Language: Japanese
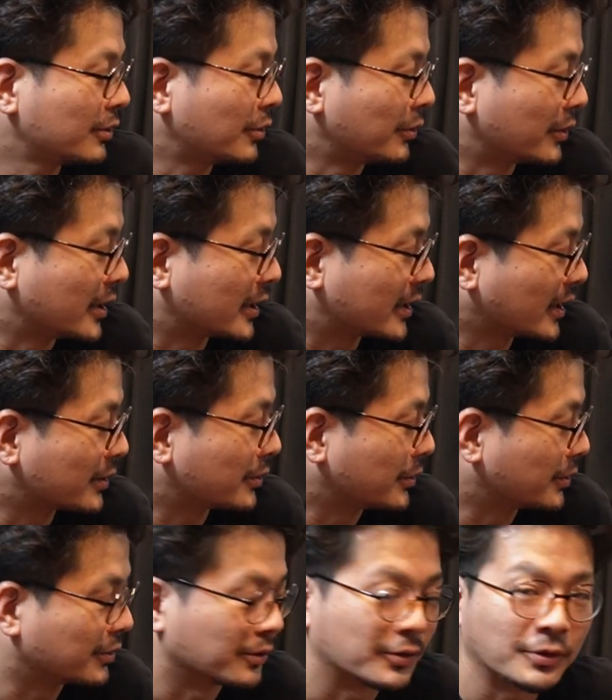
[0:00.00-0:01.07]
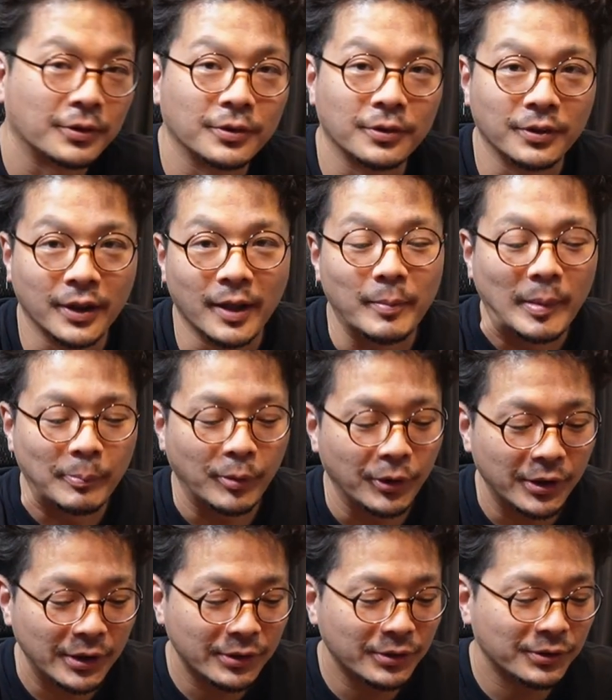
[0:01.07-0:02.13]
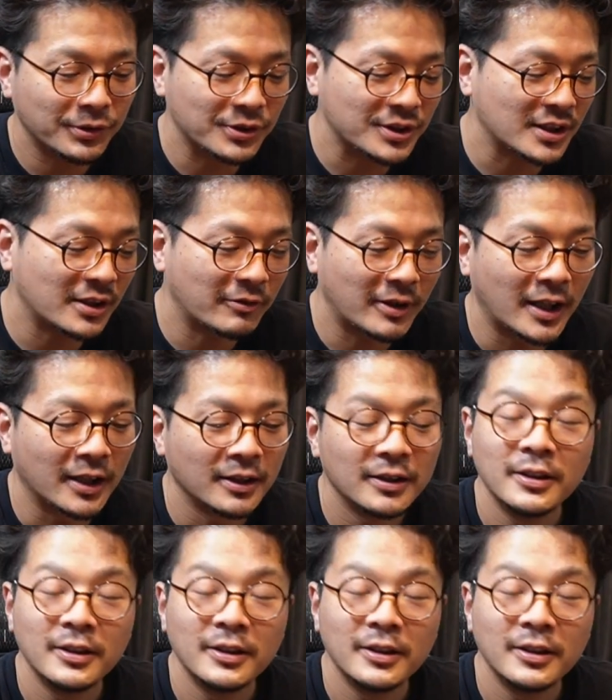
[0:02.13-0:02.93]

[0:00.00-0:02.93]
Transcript: 取れたということで、まあ、ポイントとしては、